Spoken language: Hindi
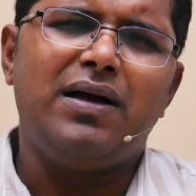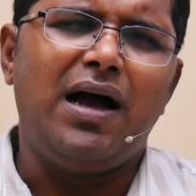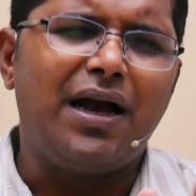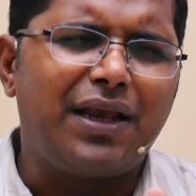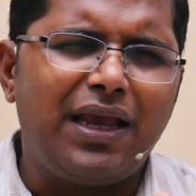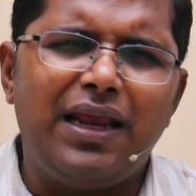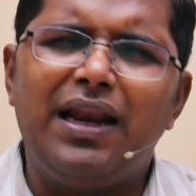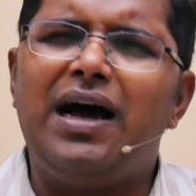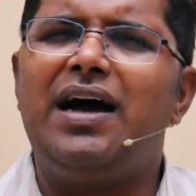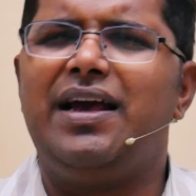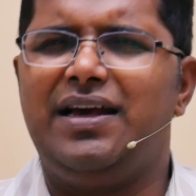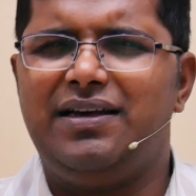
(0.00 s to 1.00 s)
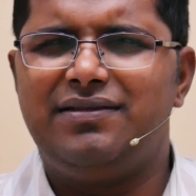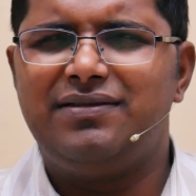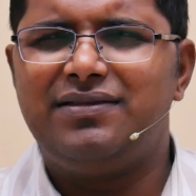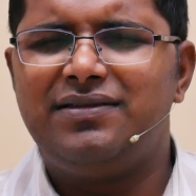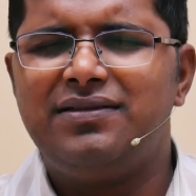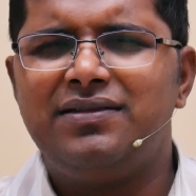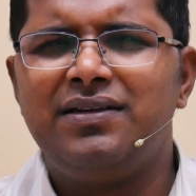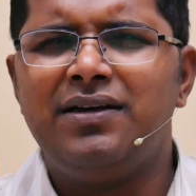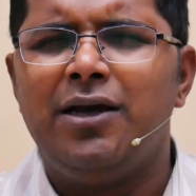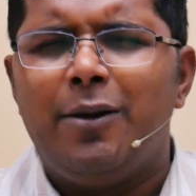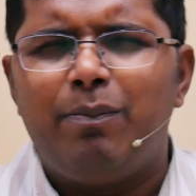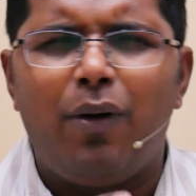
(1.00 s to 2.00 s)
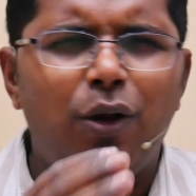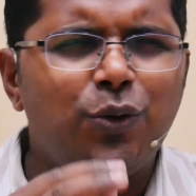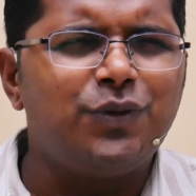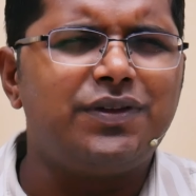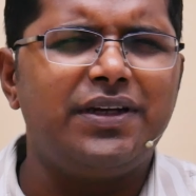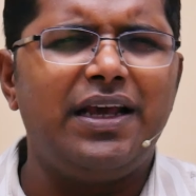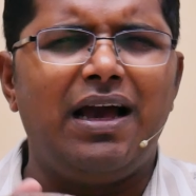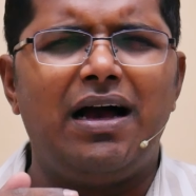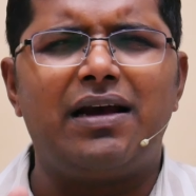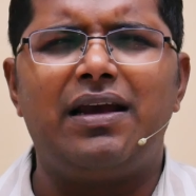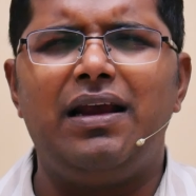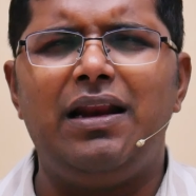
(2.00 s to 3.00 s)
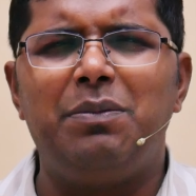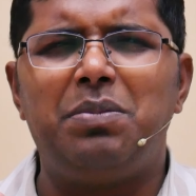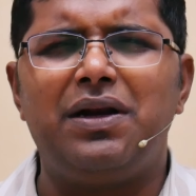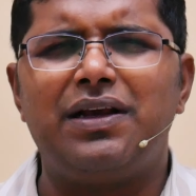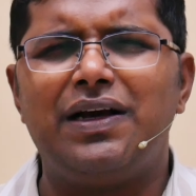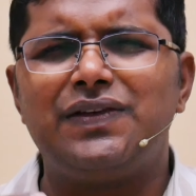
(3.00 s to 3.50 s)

अकेला है पॉलुस ने अकेलेपन का